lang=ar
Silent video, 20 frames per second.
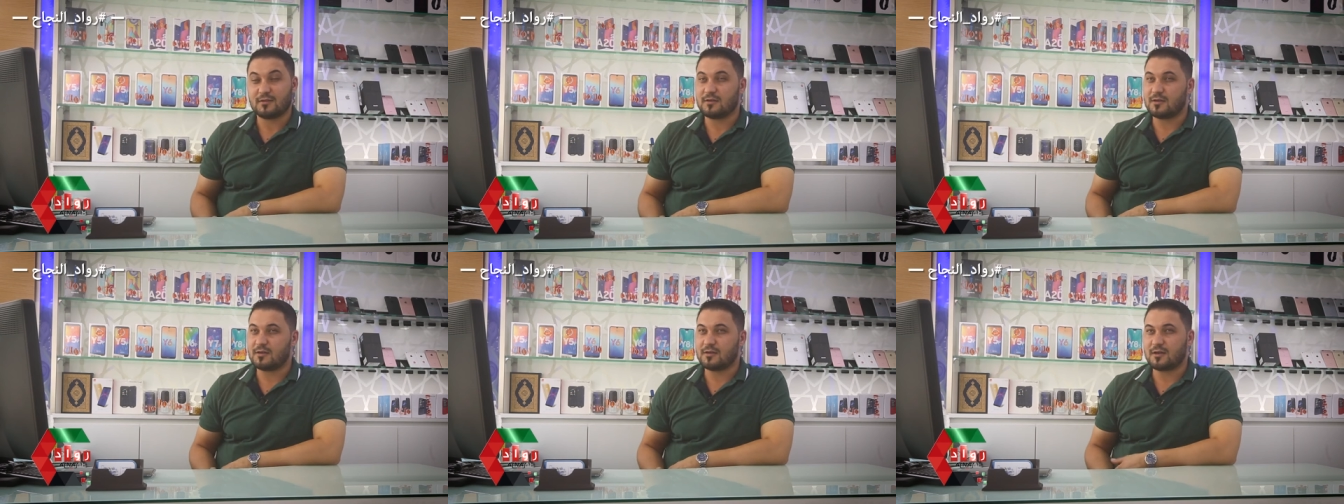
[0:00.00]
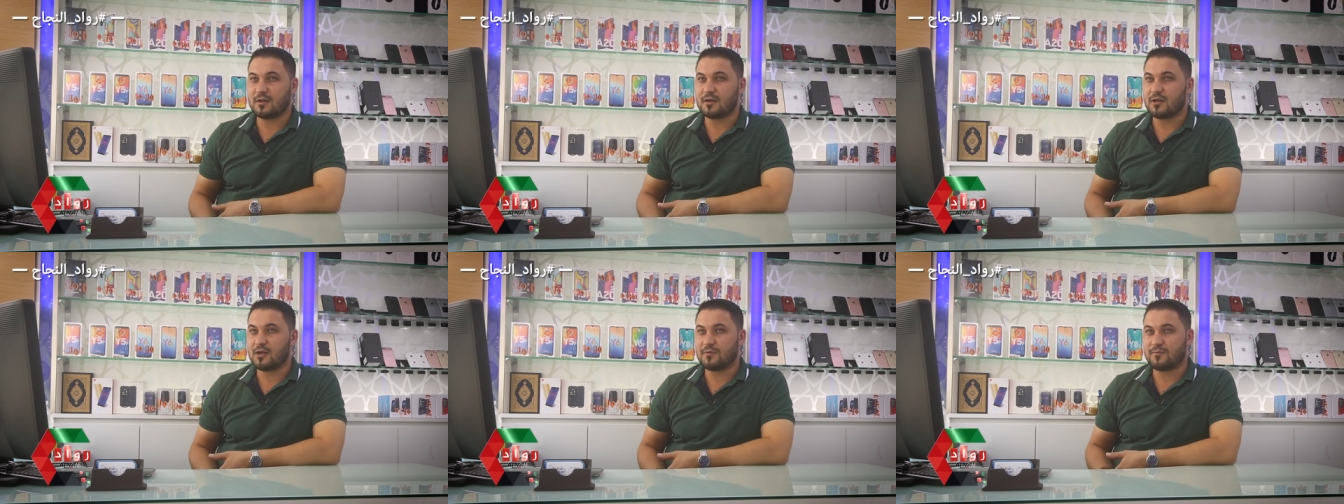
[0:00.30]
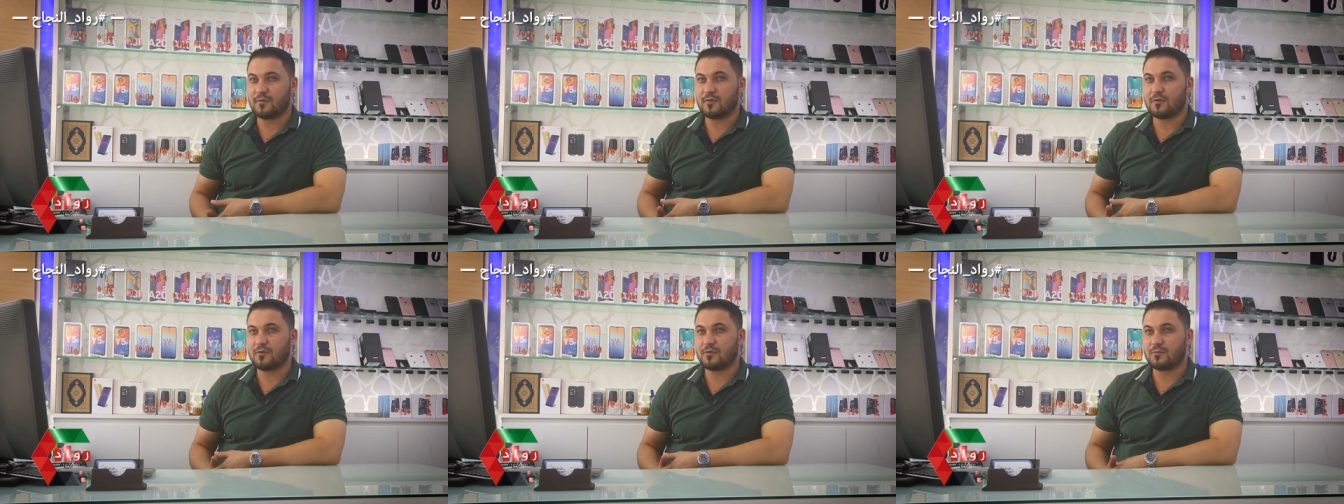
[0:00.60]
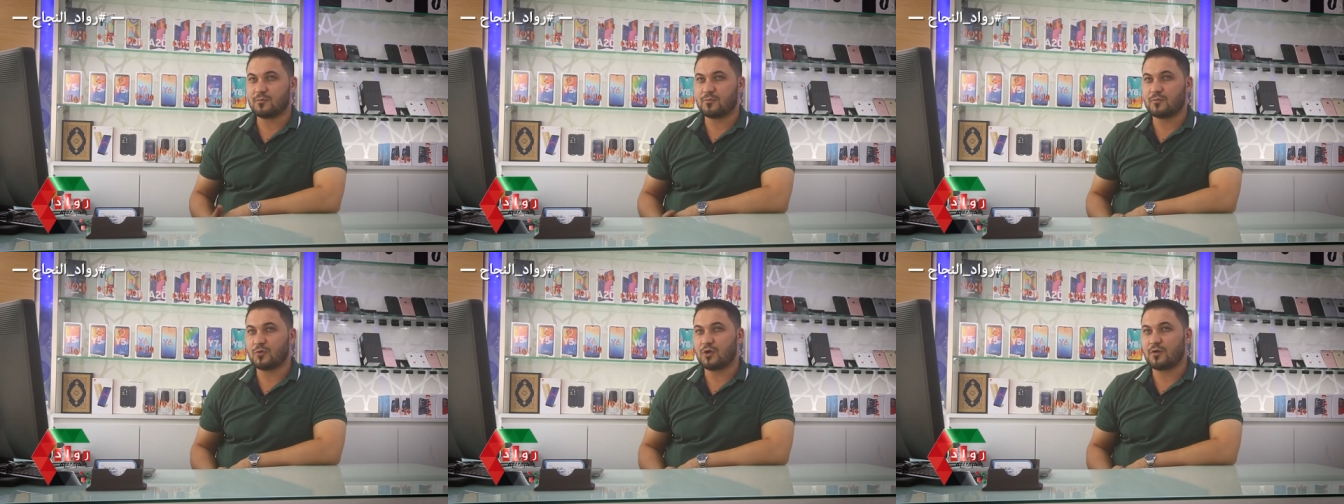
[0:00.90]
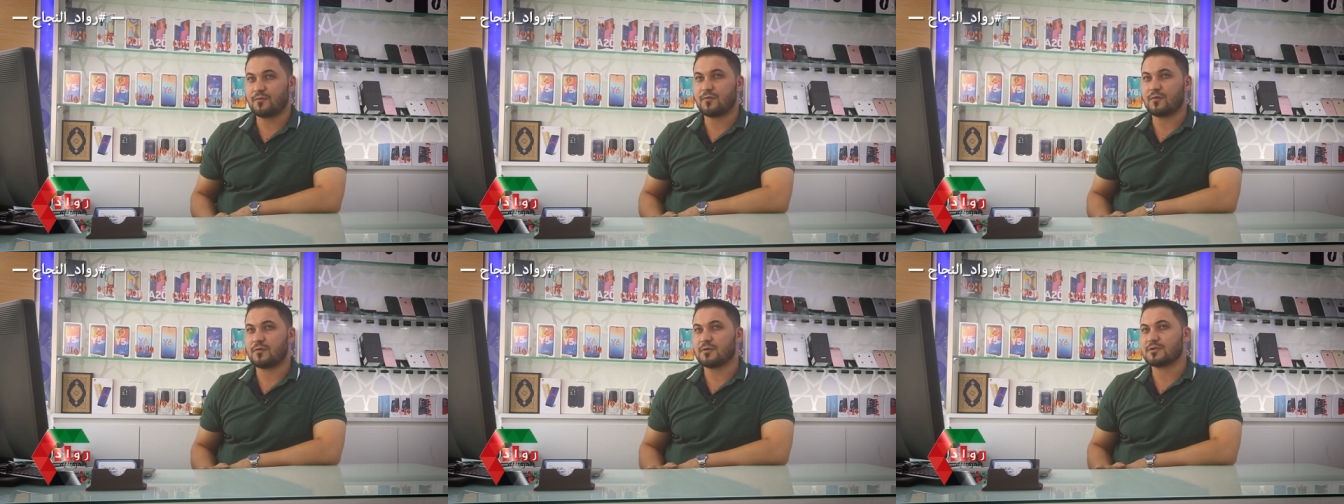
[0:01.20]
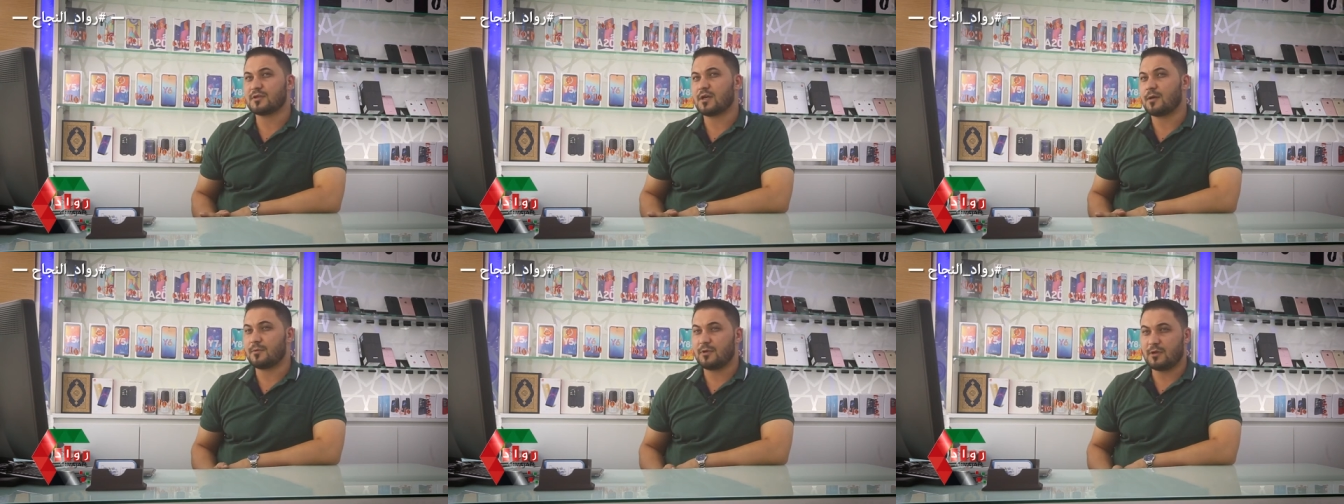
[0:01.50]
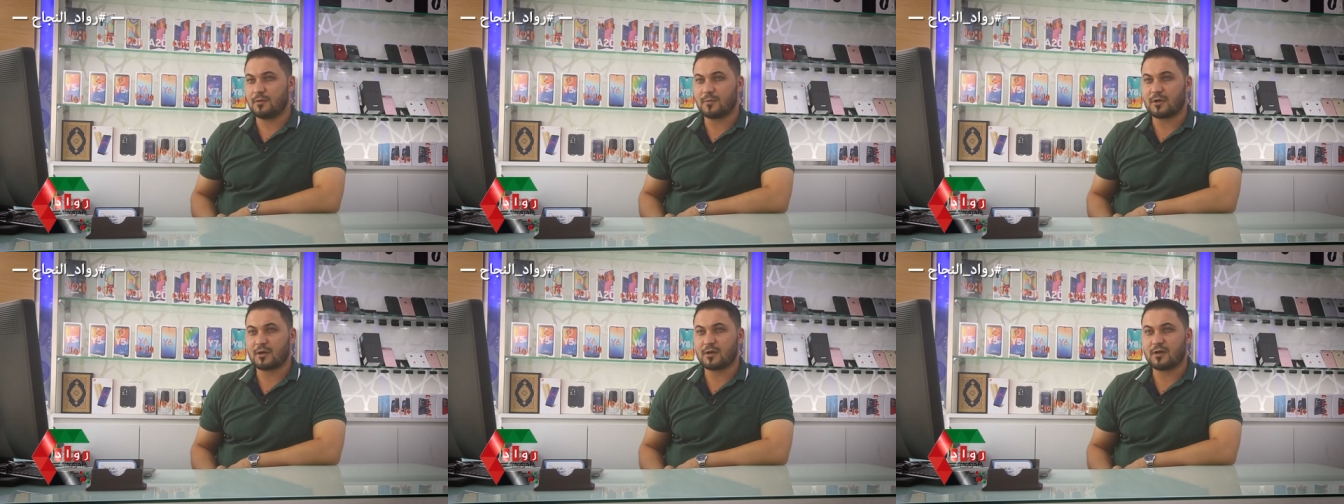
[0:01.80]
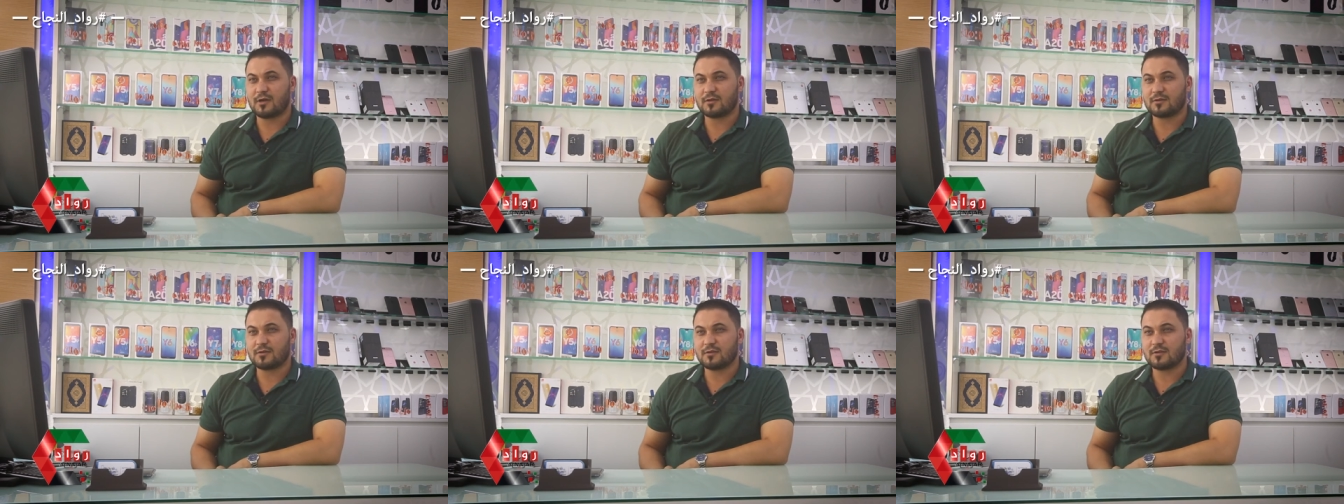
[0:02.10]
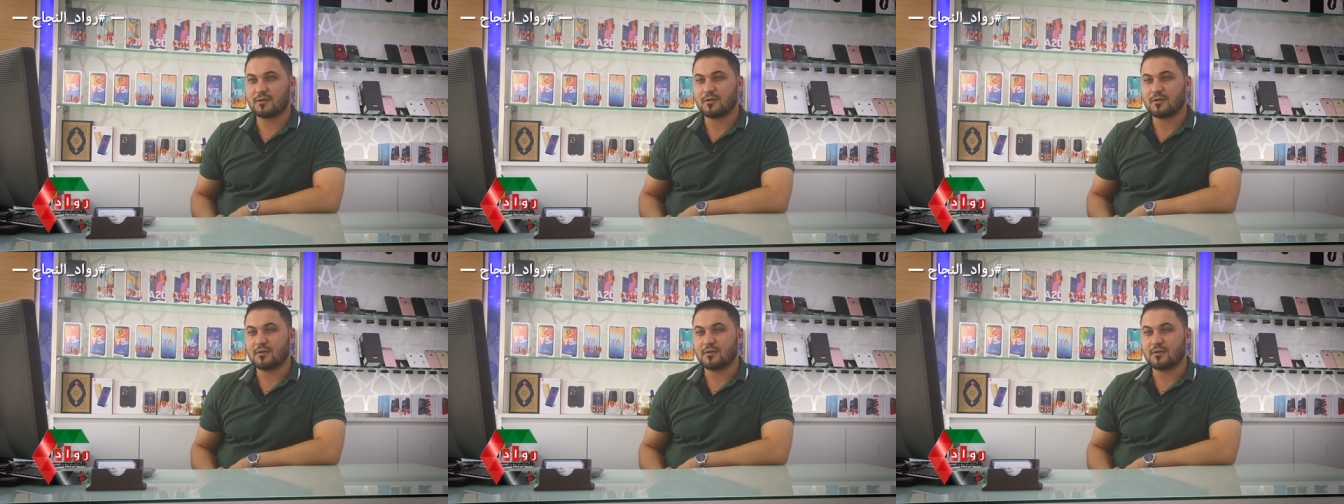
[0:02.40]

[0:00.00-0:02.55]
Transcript: يعني الله يحفظهم ويحفظ الشعب الإمارات